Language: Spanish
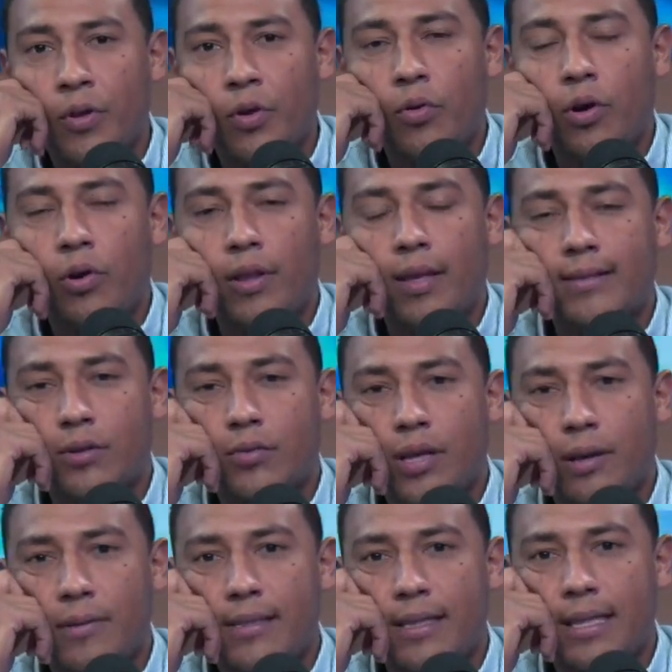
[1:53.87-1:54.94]
luego de hacer
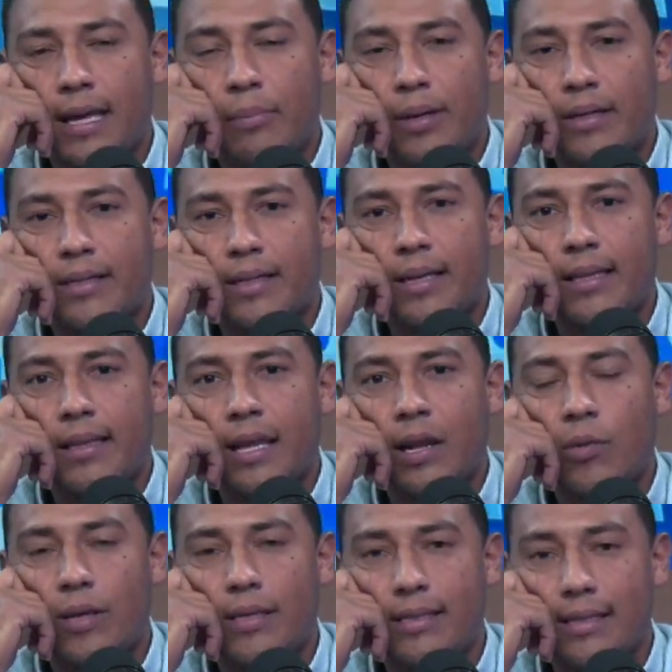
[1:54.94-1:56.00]
una visita al presidente
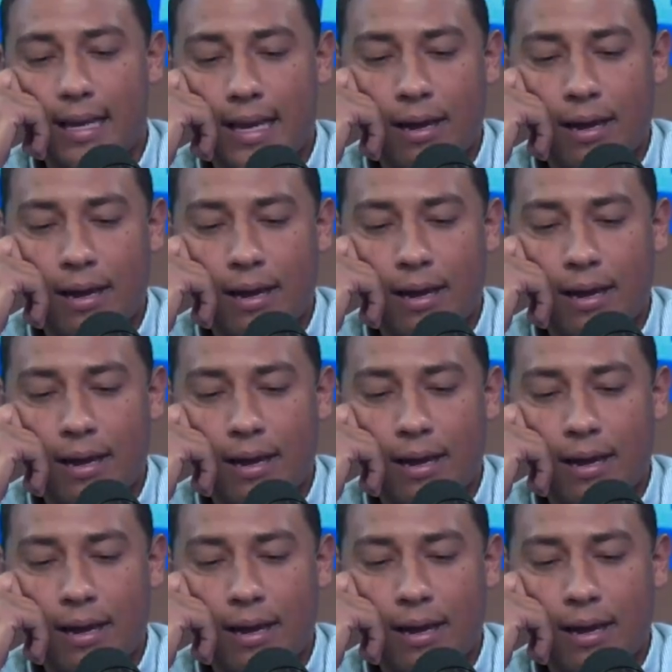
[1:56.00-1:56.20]
Luis